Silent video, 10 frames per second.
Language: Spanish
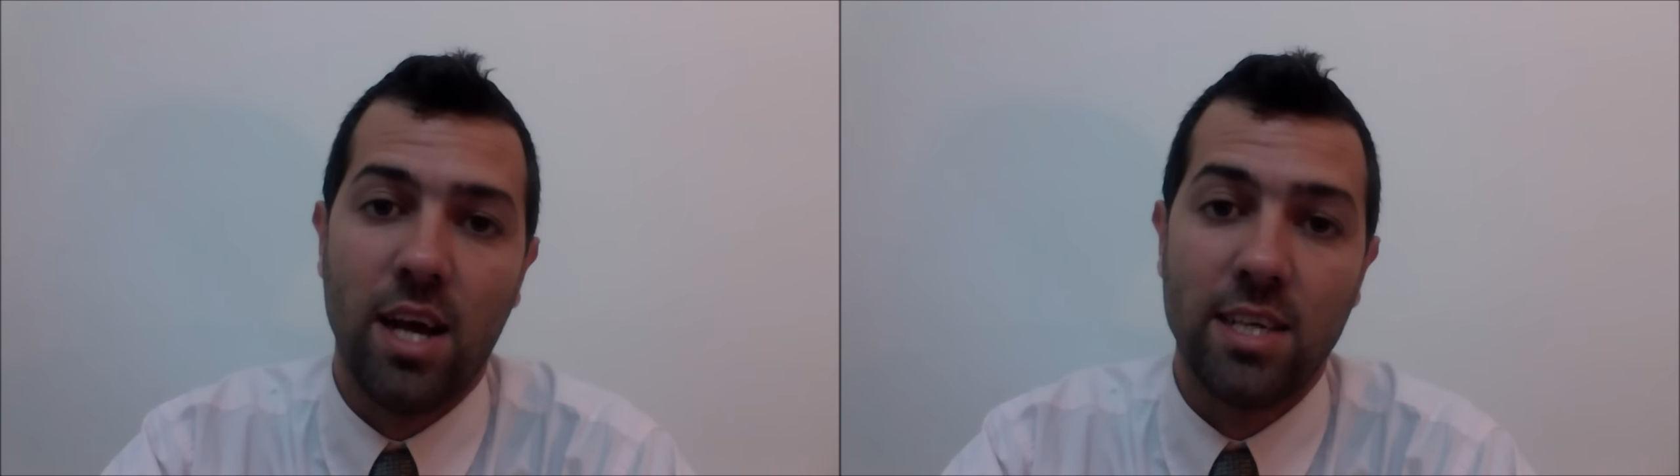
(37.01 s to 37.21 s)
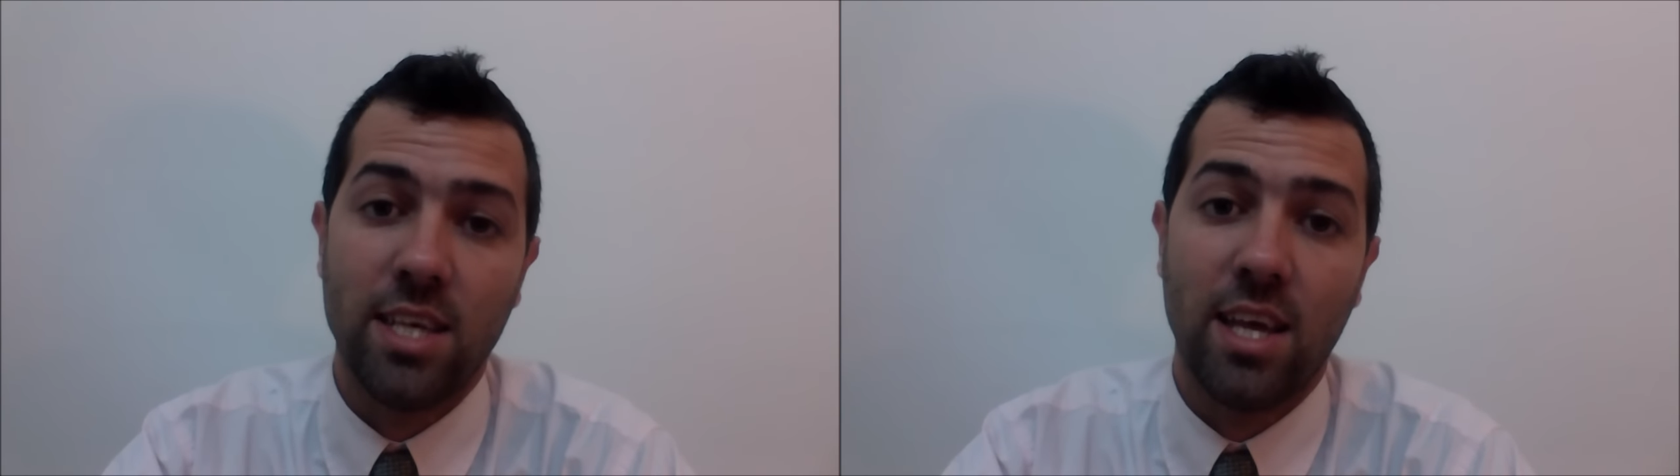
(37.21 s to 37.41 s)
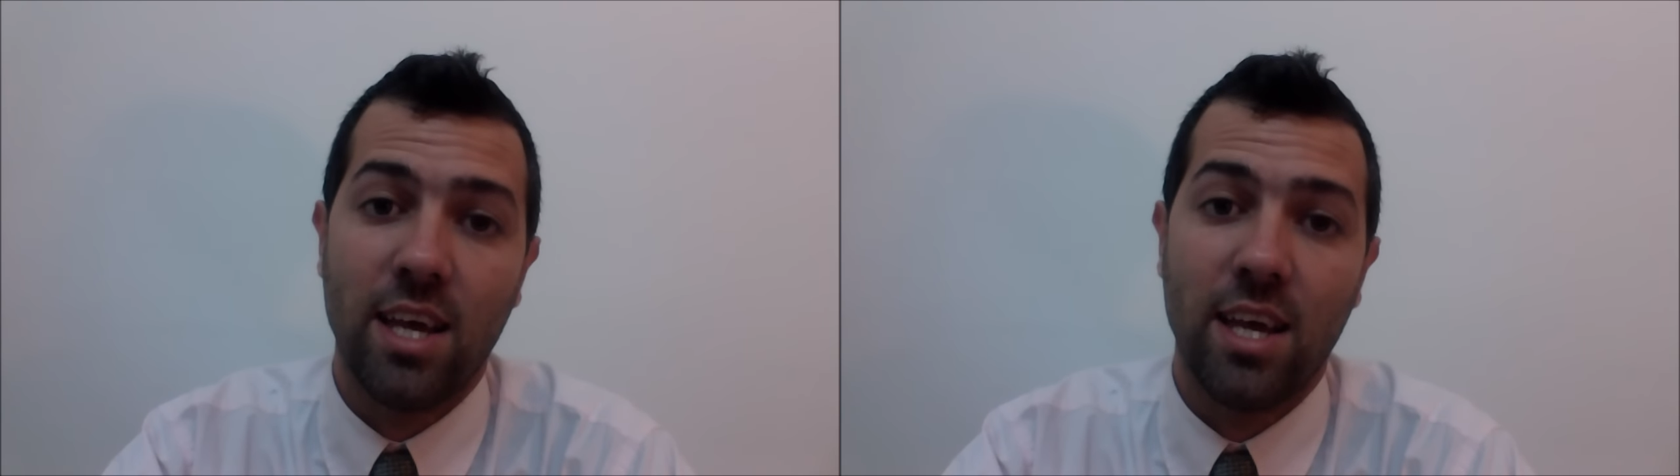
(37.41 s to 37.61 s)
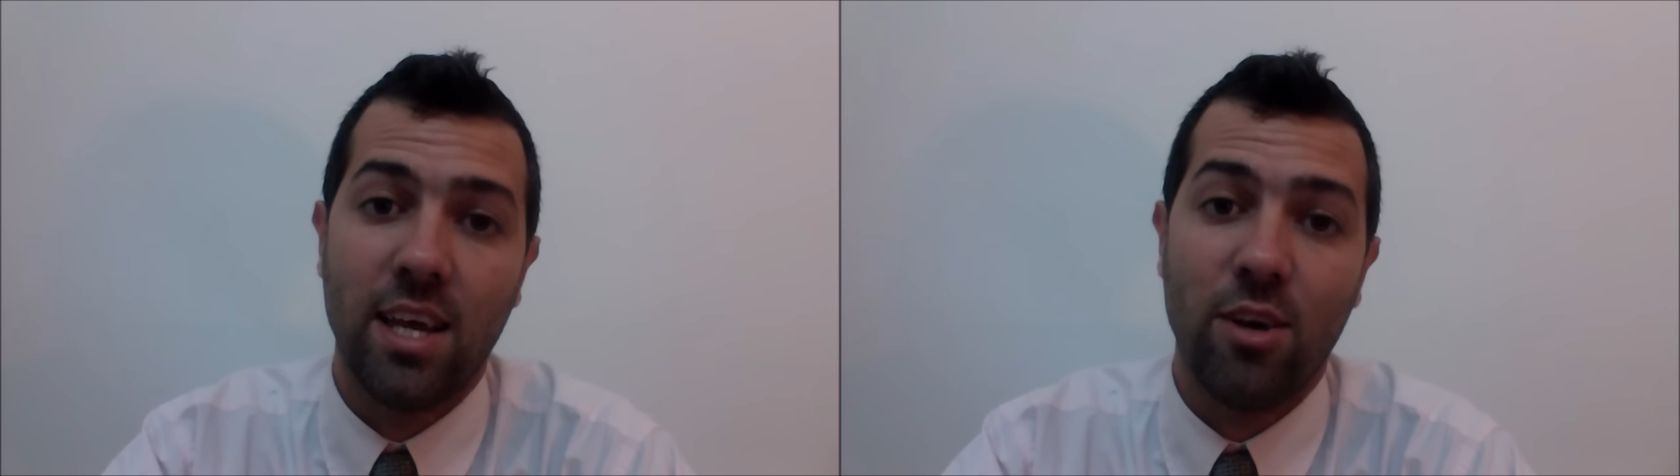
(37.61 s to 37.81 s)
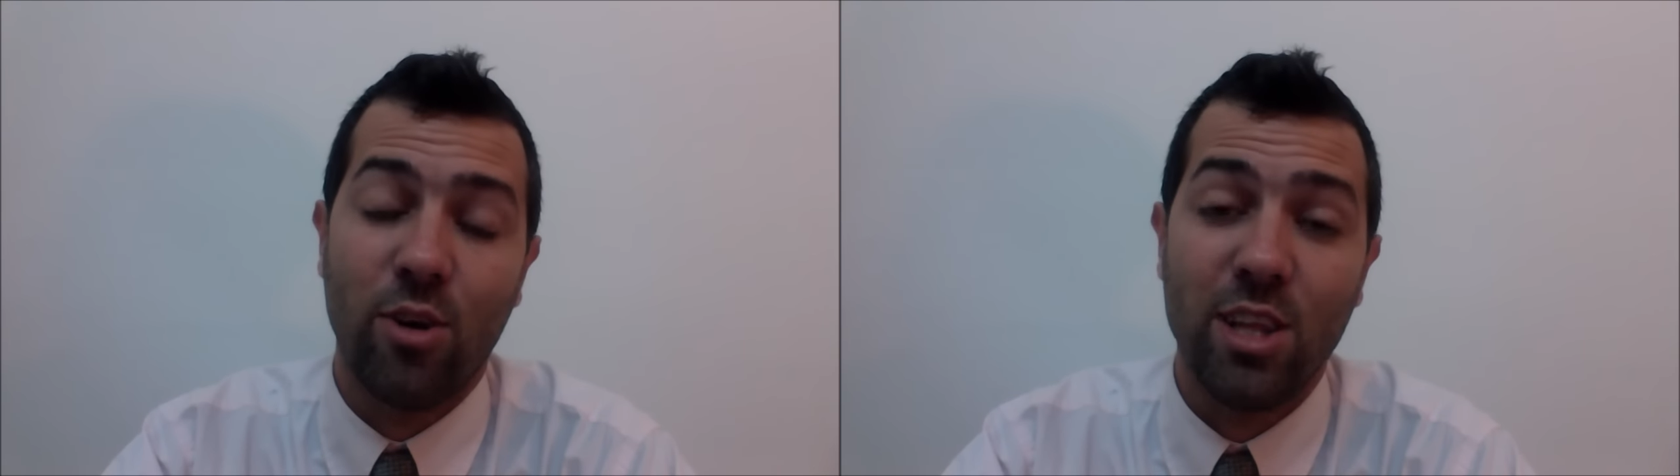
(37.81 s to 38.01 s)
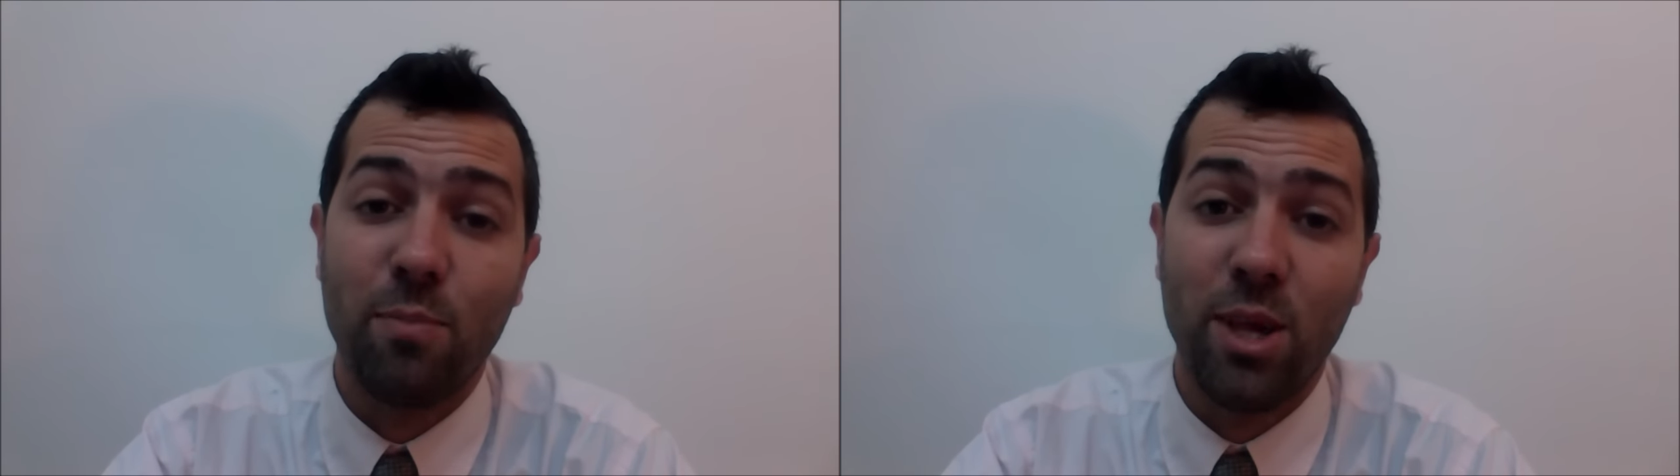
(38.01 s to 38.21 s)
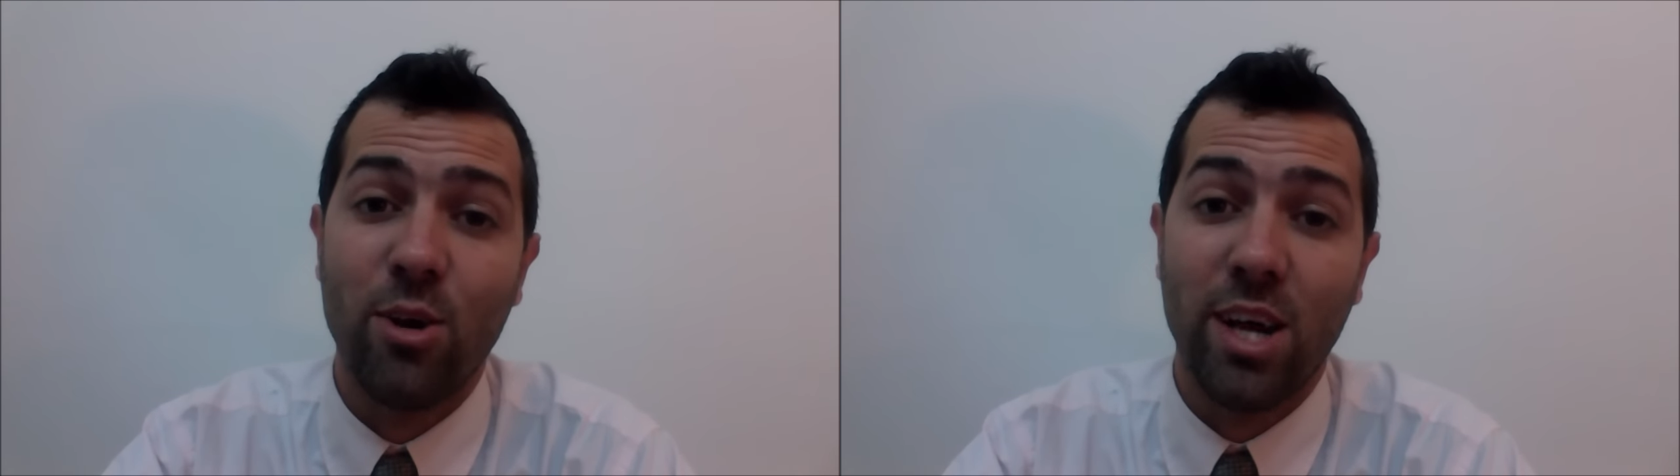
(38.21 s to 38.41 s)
Así que lo que te pido